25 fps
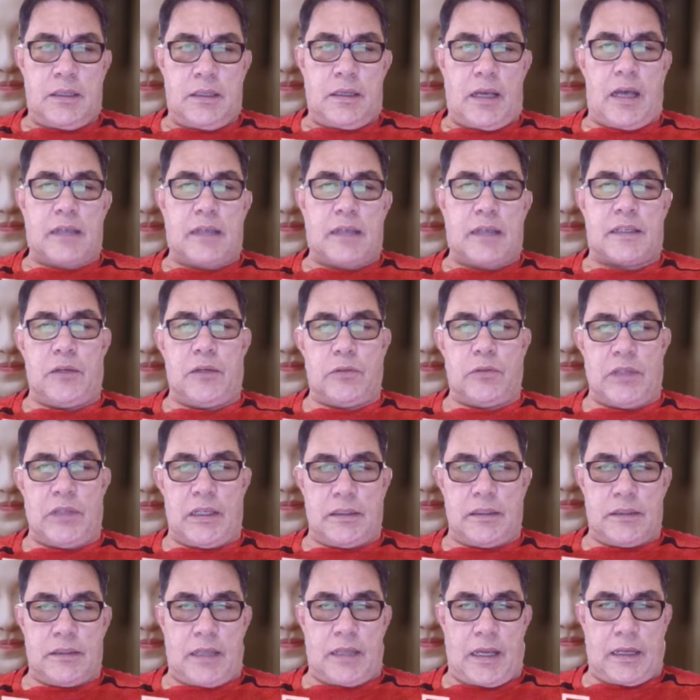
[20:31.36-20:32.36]
A Kiều
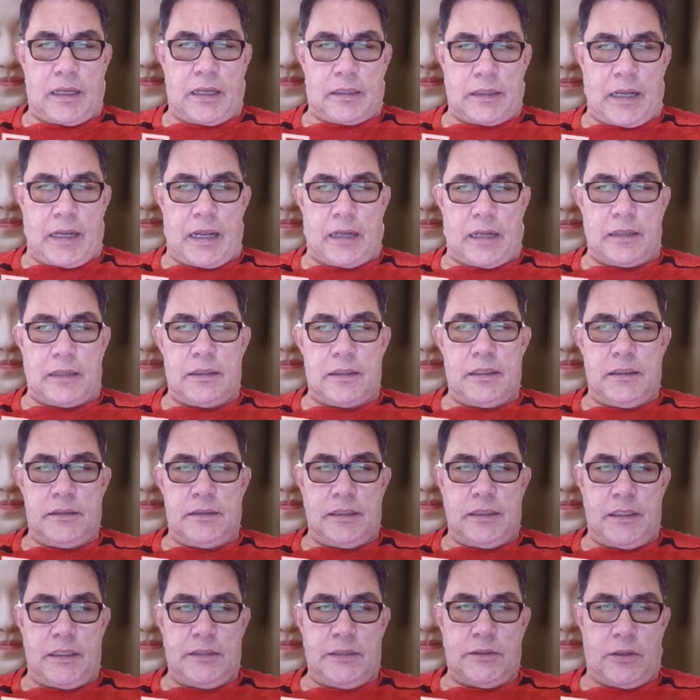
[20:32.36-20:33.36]
nhìn nàng, nàng lý
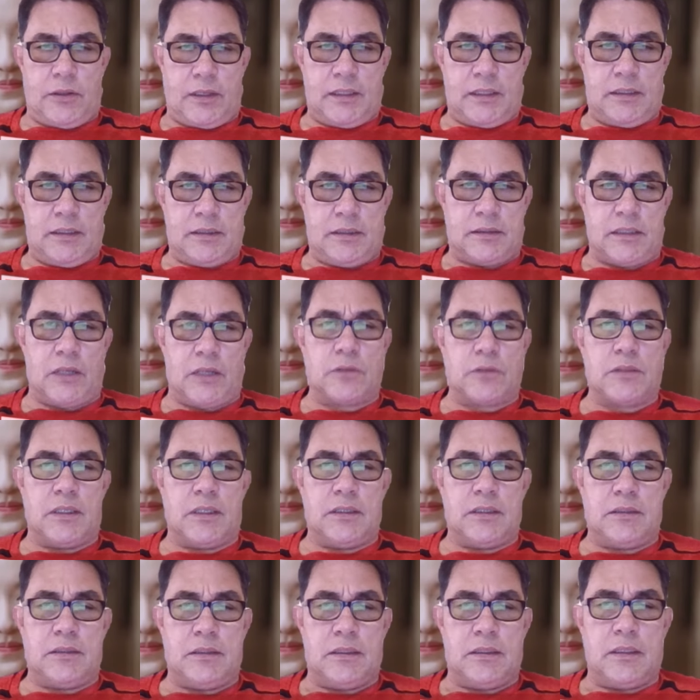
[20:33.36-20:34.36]
nhí nói, tiểu
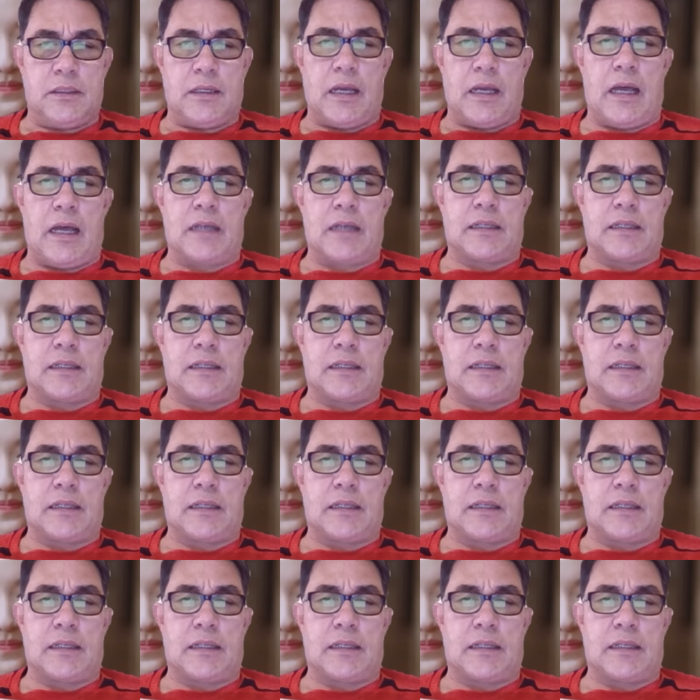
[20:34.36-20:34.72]
thư, A